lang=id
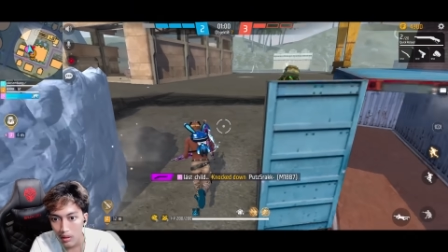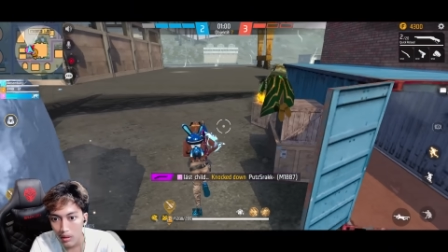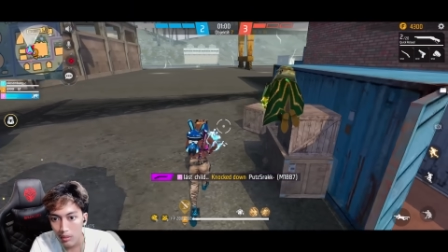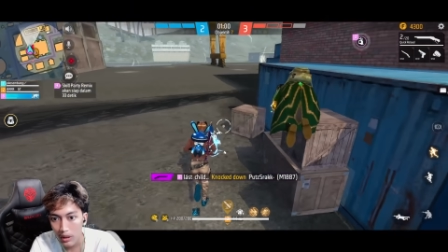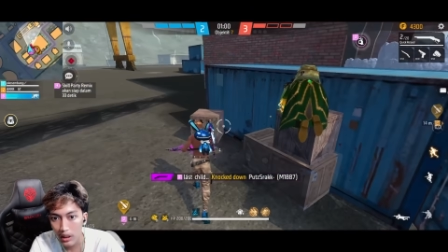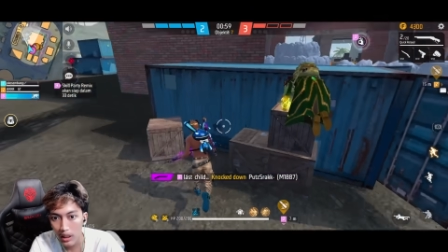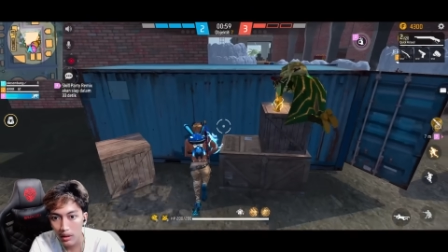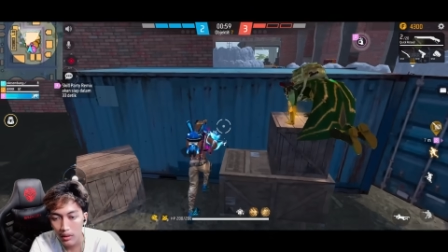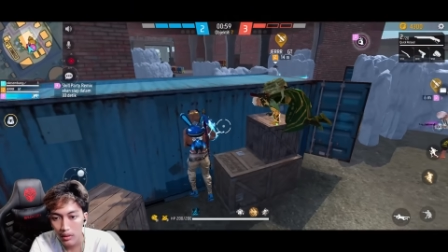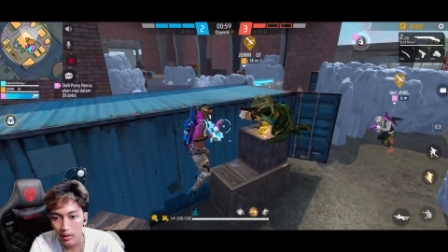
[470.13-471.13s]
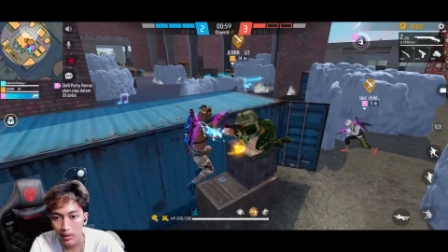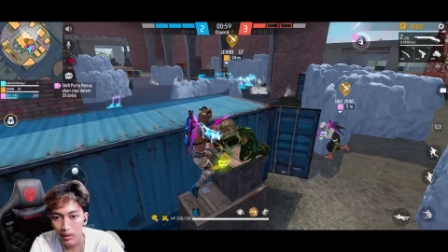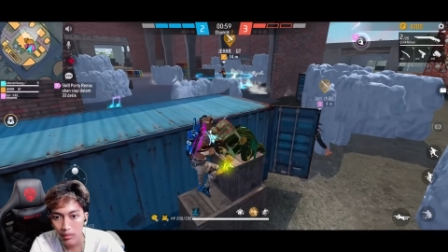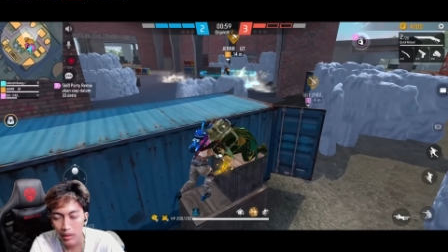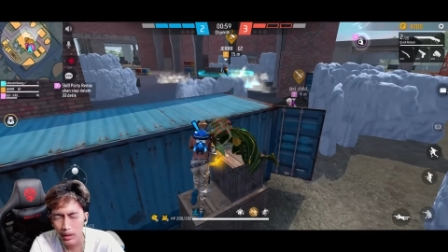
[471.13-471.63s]
Mati kah?
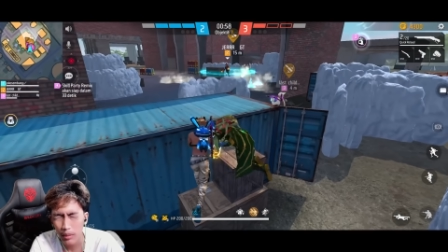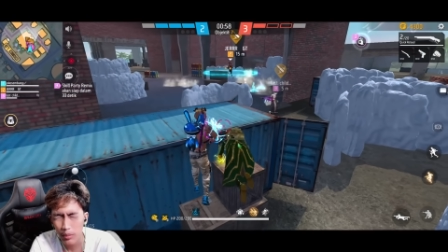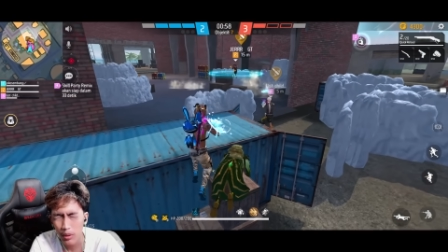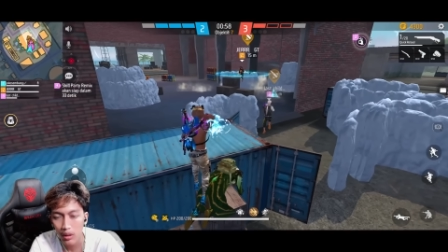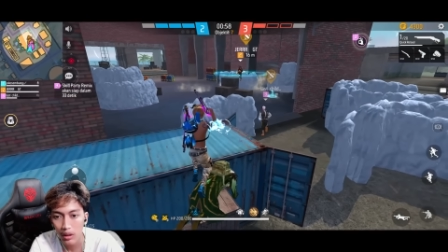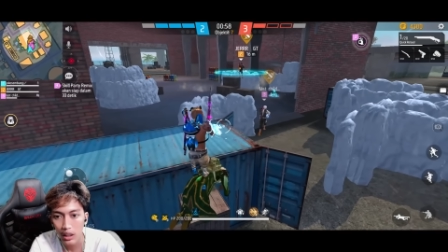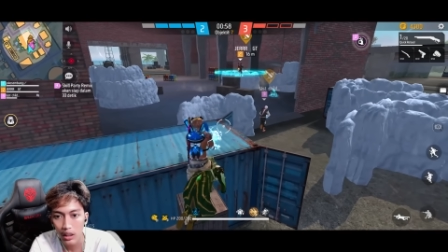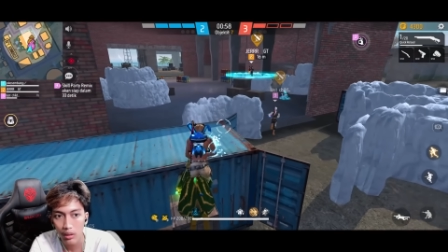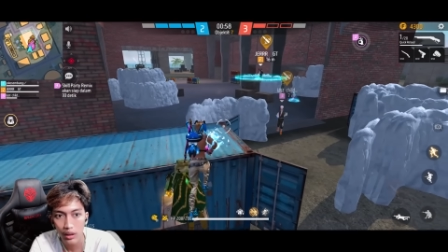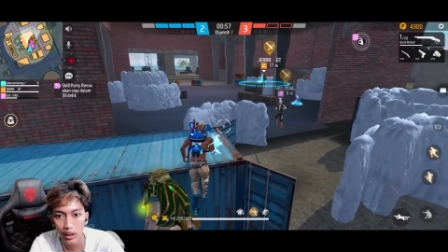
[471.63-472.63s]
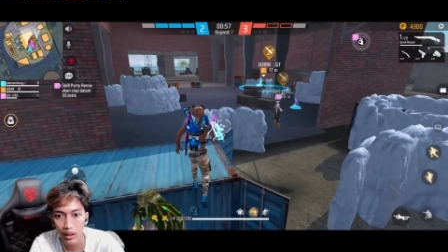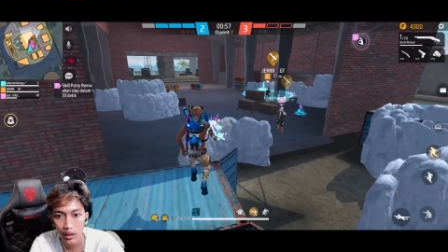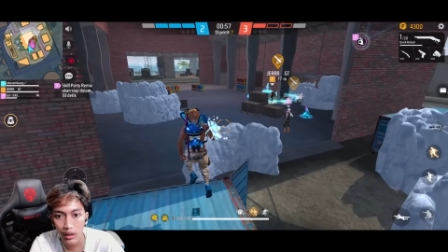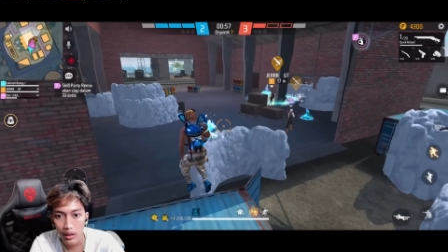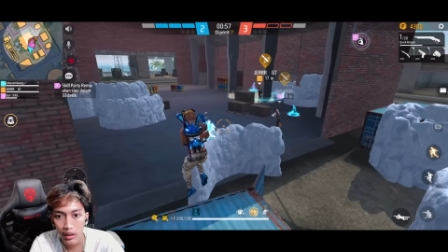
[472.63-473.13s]
Mantap bro, lagi tuh di
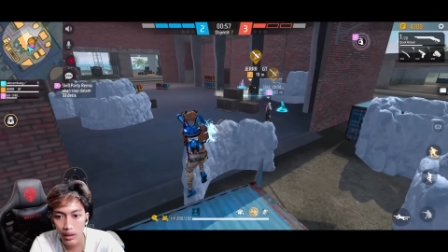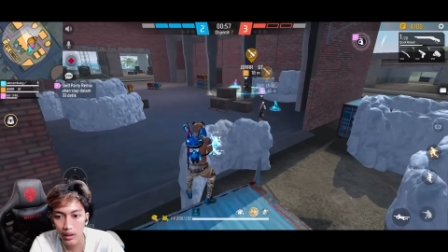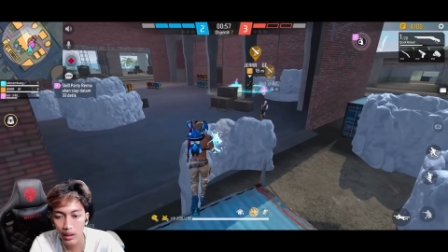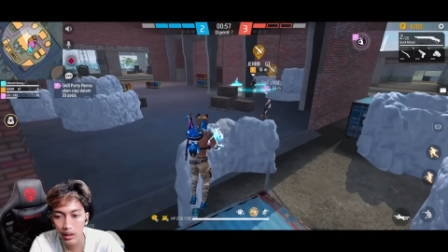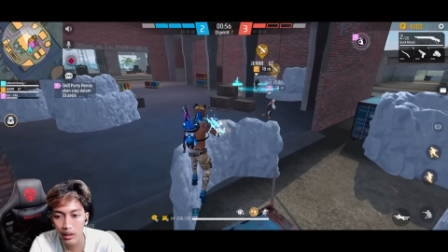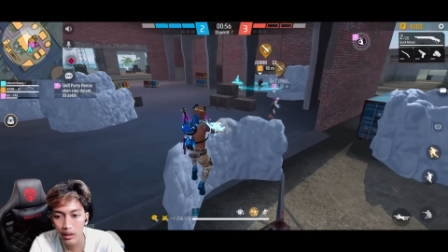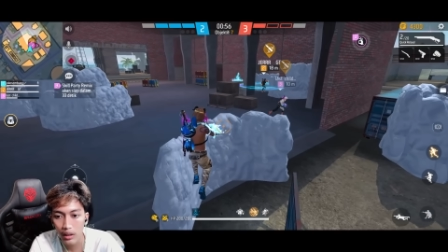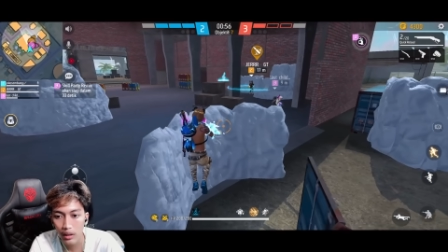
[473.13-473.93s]
di jari di jari.